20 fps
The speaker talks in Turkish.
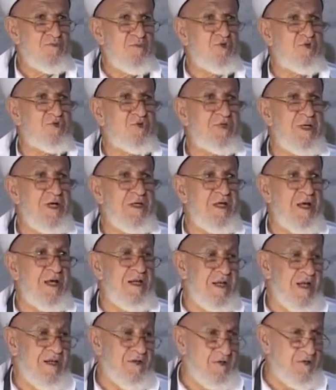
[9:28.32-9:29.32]
Mürciye
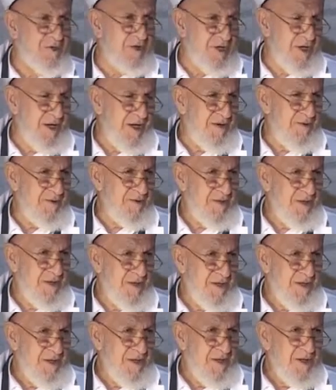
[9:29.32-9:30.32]
derler onlara.
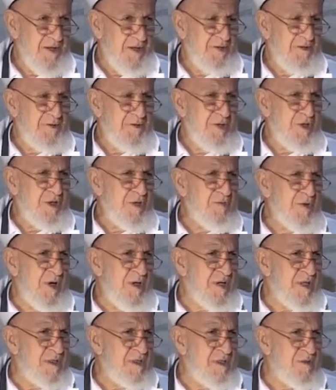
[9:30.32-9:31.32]

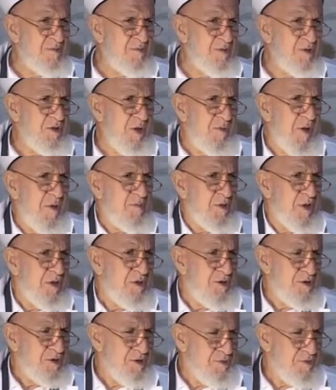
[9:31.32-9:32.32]
İman ettin mi tamam
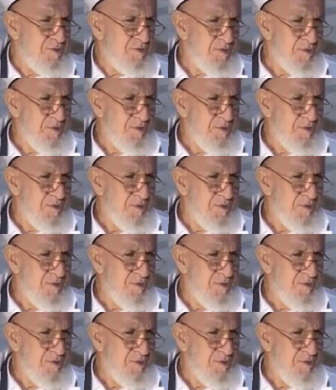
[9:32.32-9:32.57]
kardeşim.